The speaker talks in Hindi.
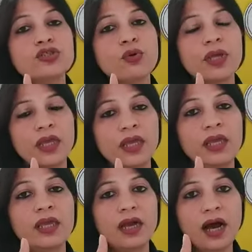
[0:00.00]
जो कि
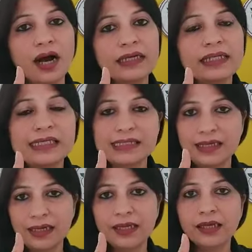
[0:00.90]
हार्ट की
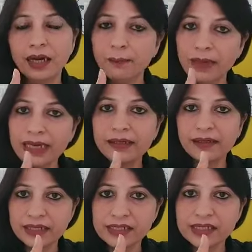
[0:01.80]
स्क्रीनिंग का मेन
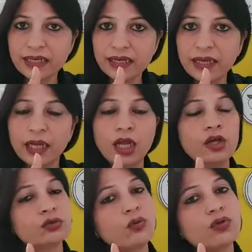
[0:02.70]
टेस्ट है
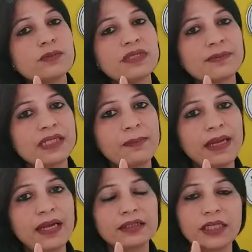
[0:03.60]
तो उसमें सबसे
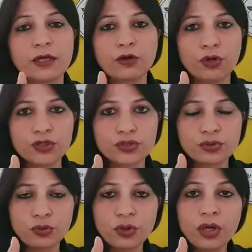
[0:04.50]
पहले आता है
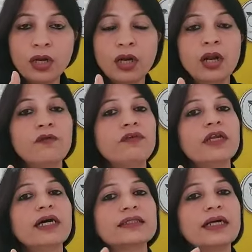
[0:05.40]
कोलेस्ट्रोल
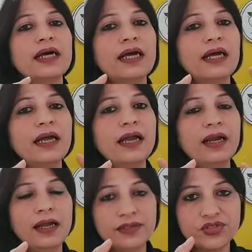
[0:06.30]
फिर आता है
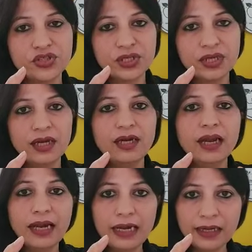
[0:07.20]
एच डी एल
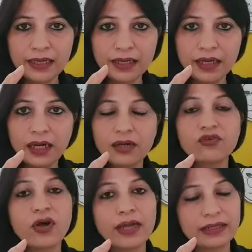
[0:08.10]
एल डी एल
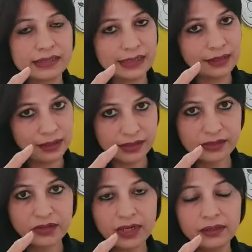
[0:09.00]

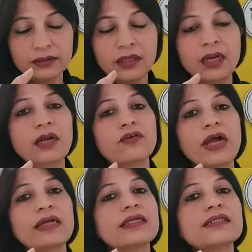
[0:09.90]
ट्राइग्लिसराइड
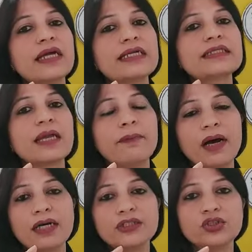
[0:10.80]
ट्राइग्लिसराइड्स के
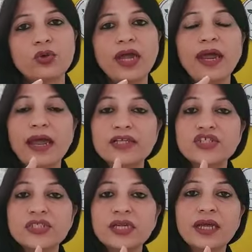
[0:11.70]
बाद जो है एच
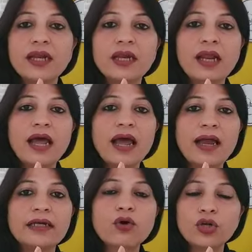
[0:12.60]
डी एल
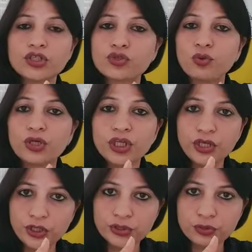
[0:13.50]
एंड कोलेस्ट्रोल की
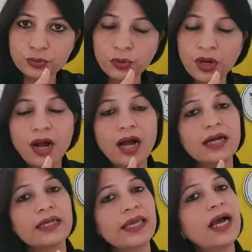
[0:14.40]
रेशो
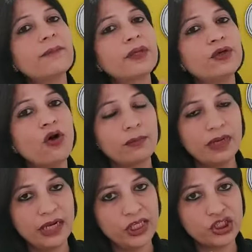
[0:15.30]
अगर ये आपकी
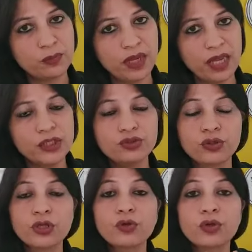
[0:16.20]
नॉर्मल रेंज में है जो
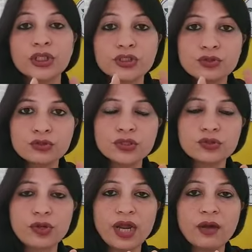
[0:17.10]
कि कोलेस्ट्रोल
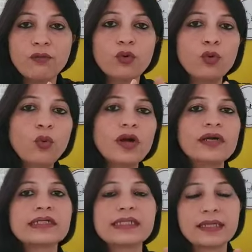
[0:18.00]
जो है वो
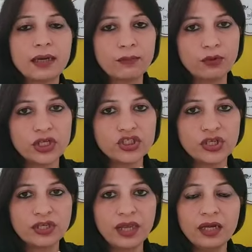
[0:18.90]
200 से कम होना
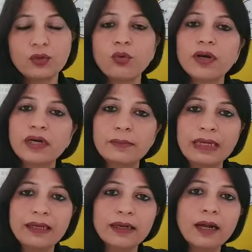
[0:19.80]
चाहिए 200
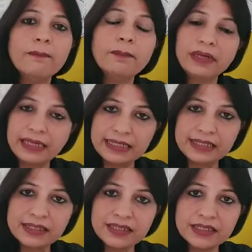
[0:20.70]
मिलीग्राम पर
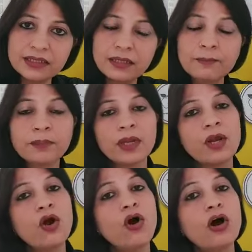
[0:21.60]
डेसीलीटर
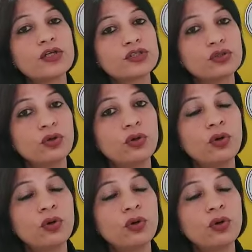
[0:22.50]
और जो